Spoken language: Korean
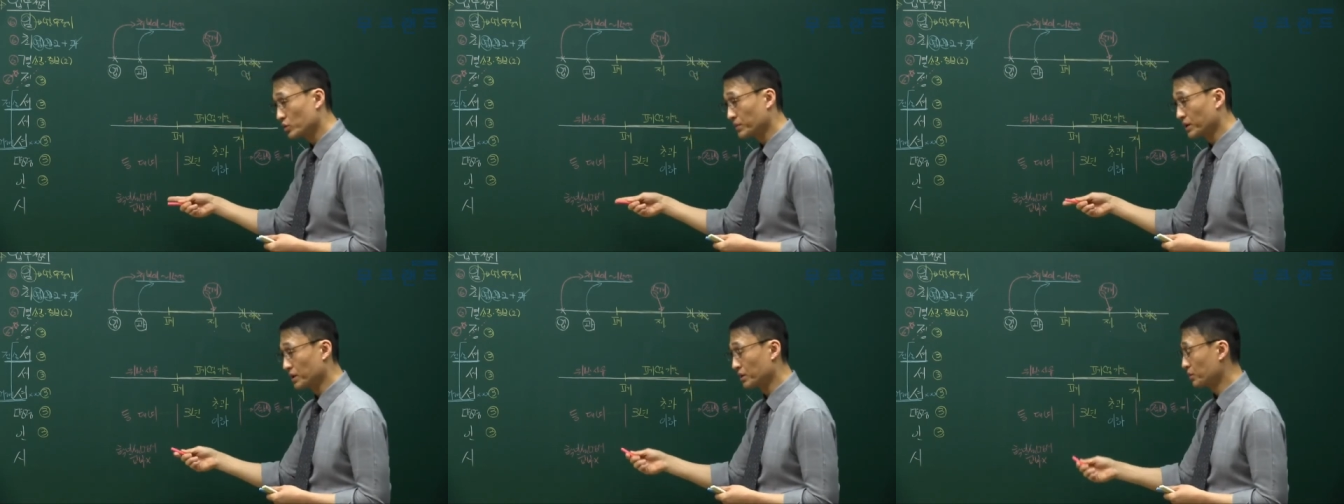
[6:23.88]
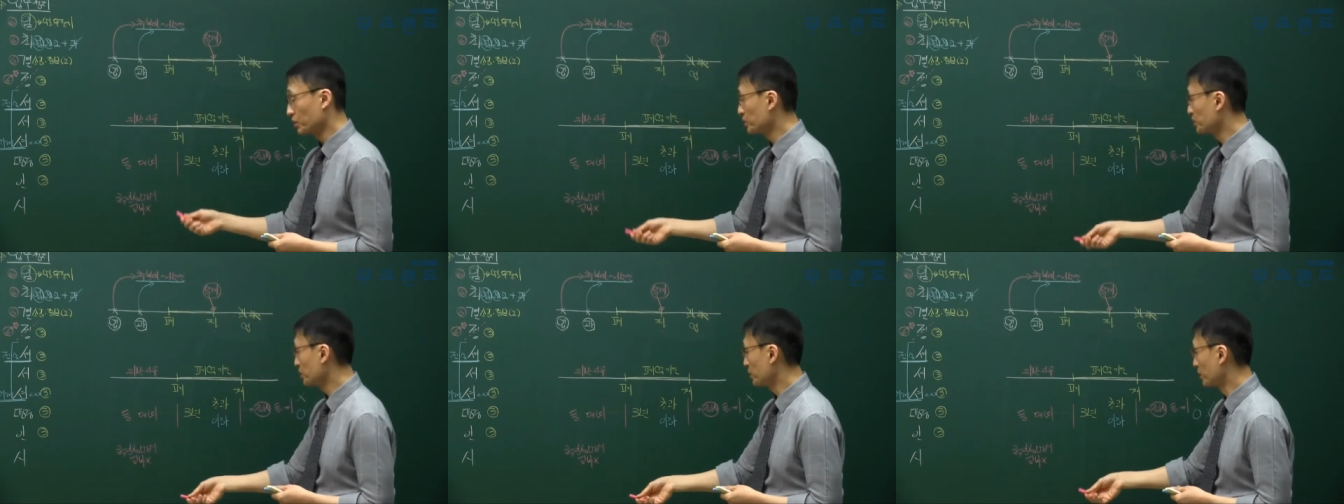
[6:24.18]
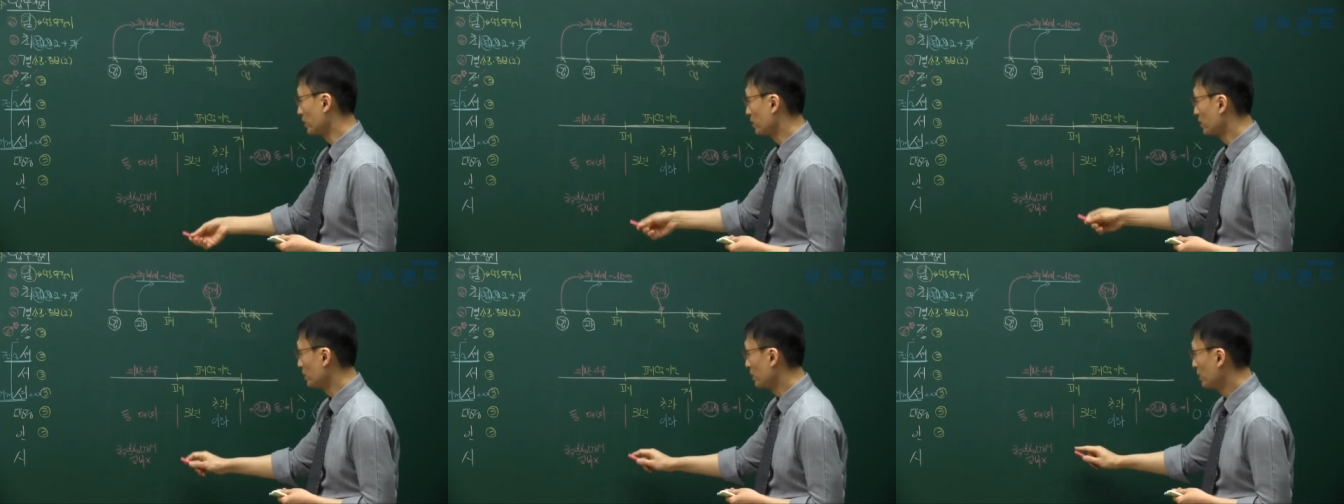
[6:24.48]
위반한
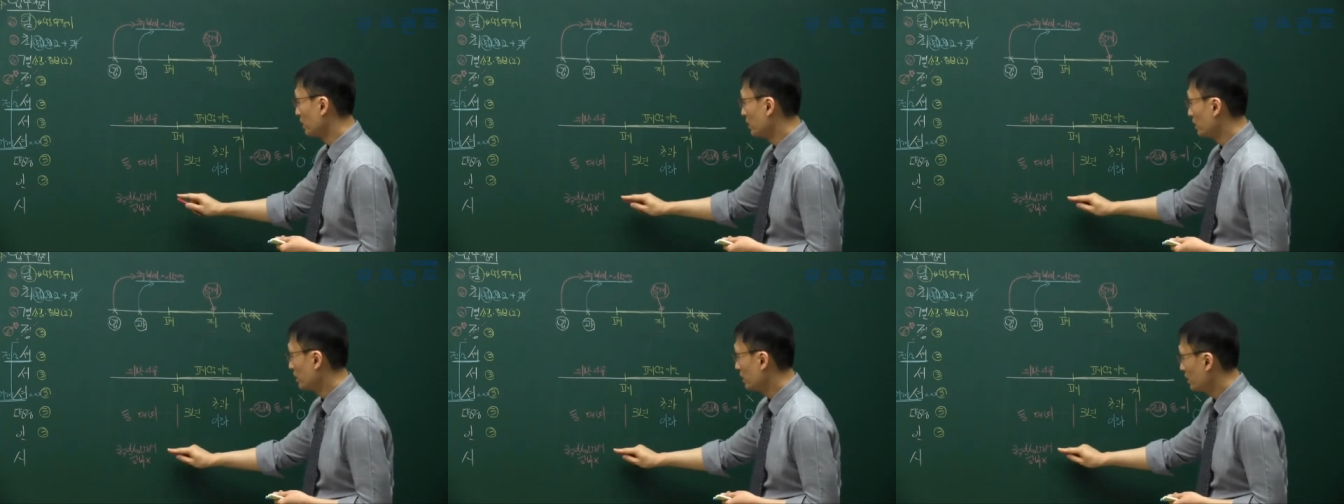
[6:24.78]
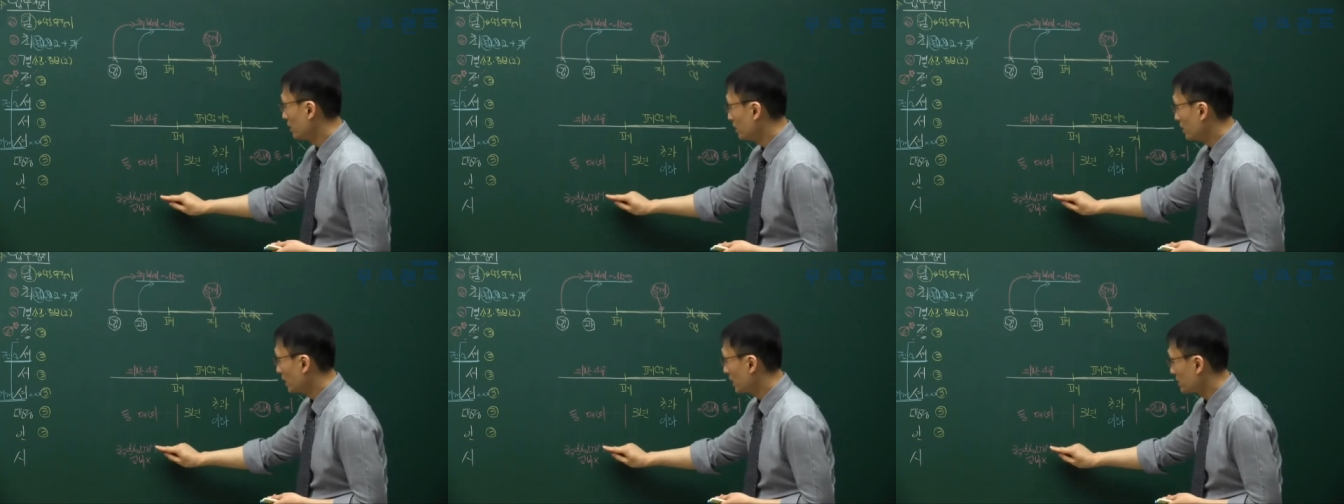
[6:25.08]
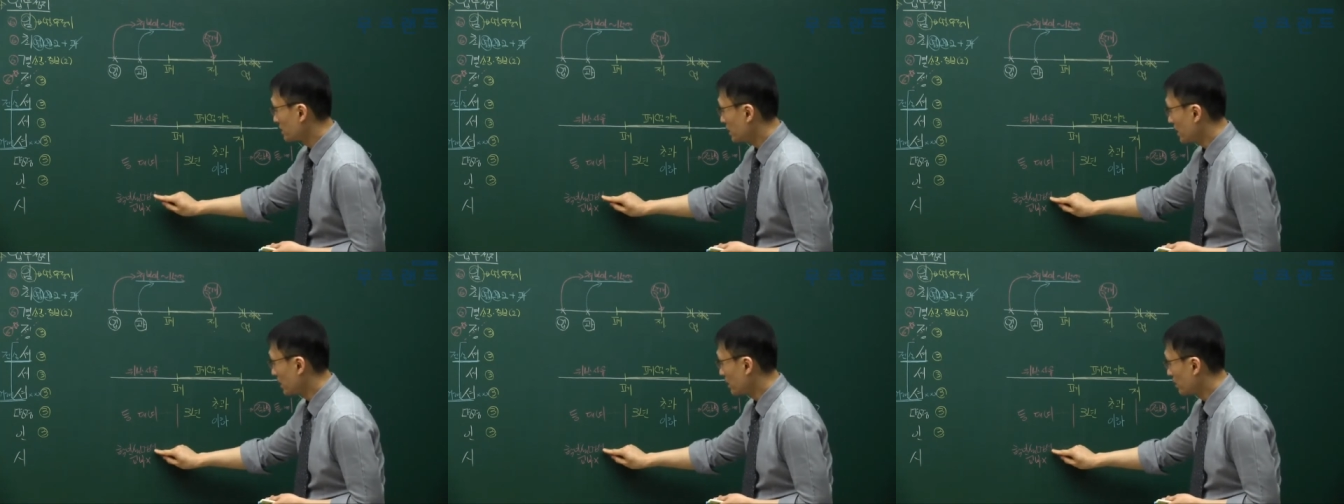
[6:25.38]
거죠.
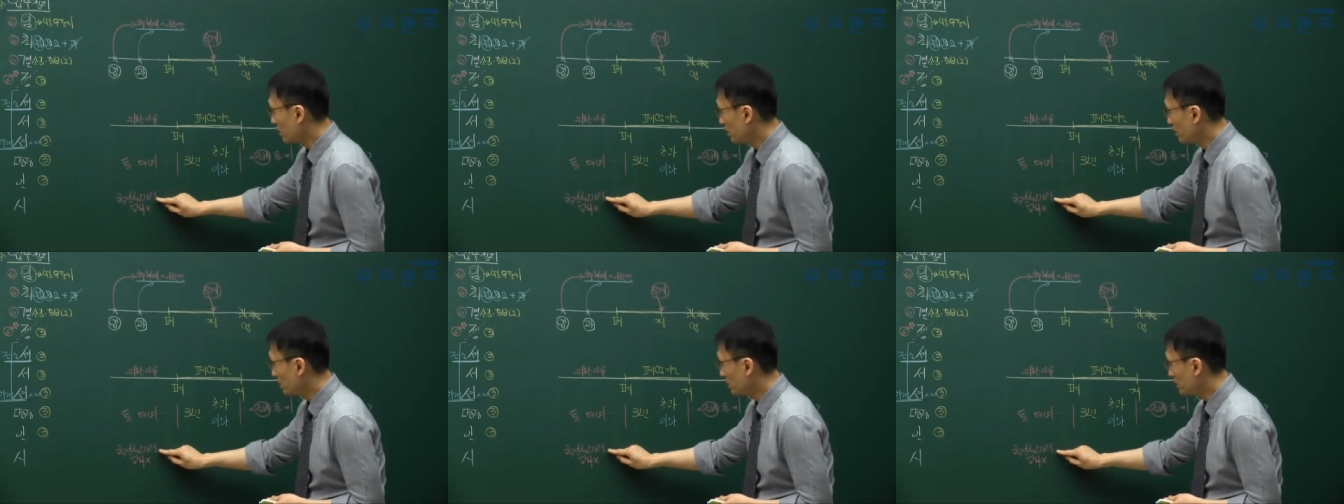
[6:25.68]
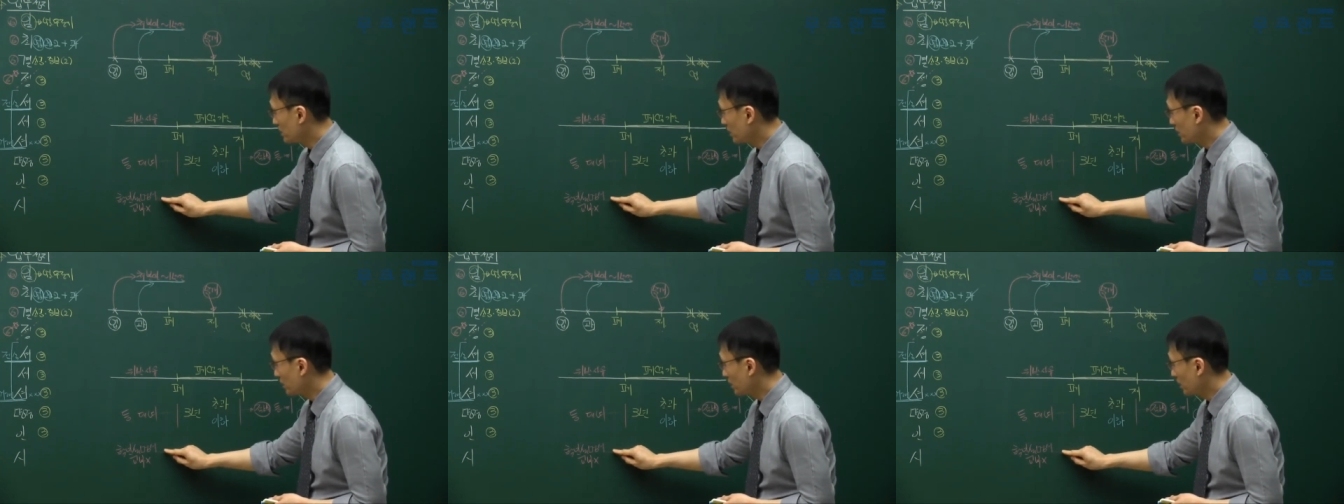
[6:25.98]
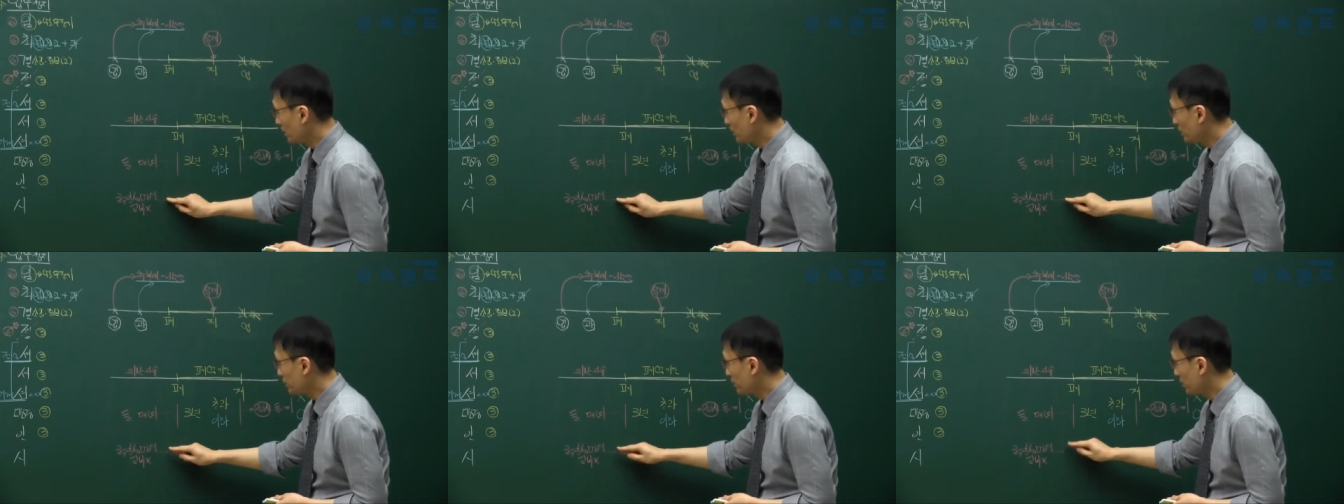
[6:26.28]
아직 안 걸린
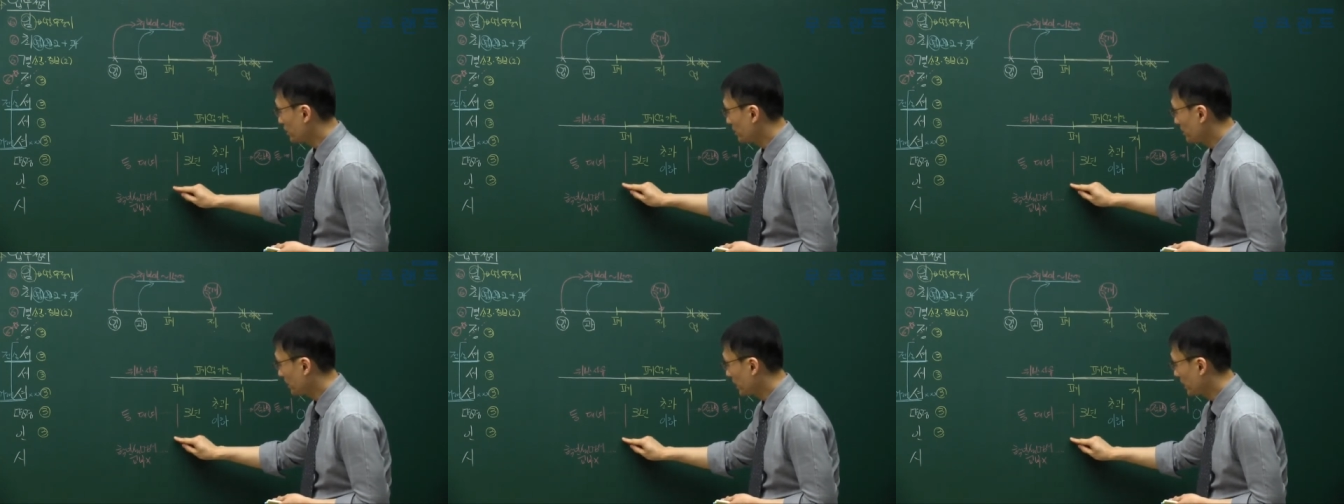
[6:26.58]
상태에서